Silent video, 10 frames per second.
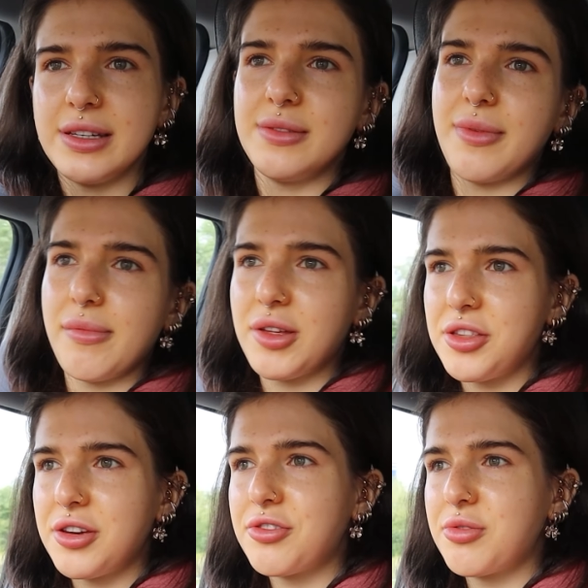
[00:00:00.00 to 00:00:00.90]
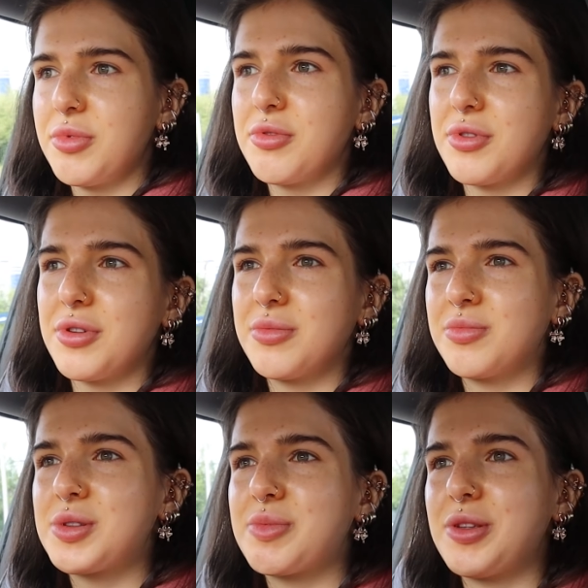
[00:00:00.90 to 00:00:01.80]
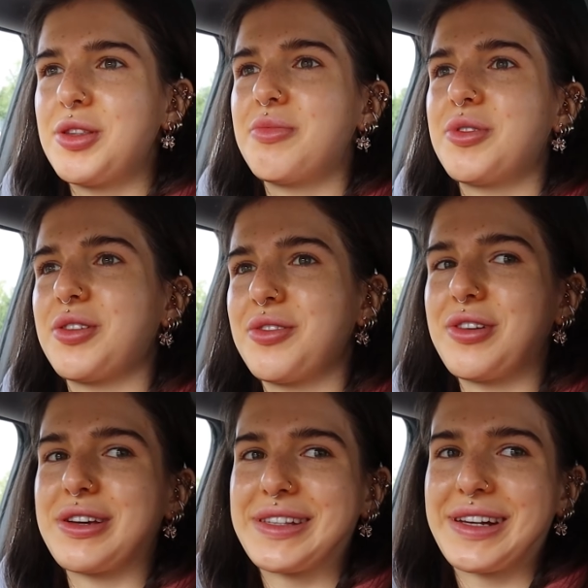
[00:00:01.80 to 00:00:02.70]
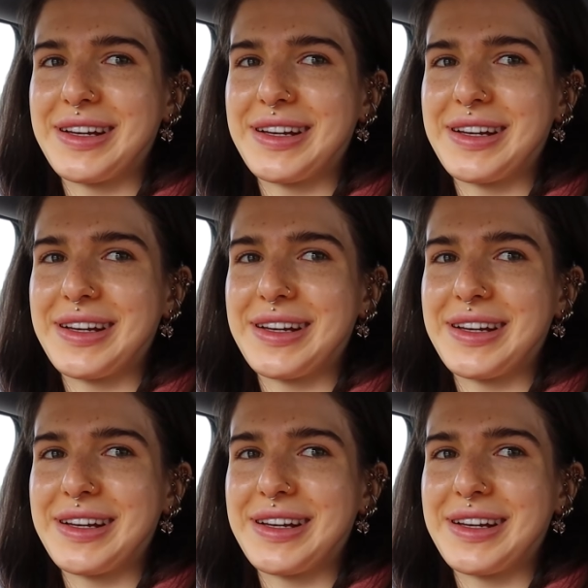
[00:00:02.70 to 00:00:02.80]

I mam nadzieję, że miło spędzimy ten czas